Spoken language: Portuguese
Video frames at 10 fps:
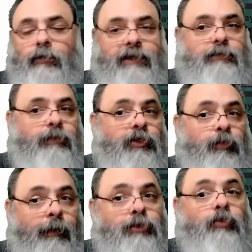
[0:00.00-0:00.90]
mas
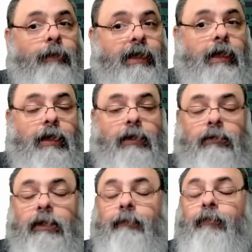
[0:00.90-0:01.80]
principalmente do
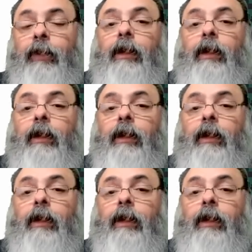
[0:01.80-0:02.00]
americano, né?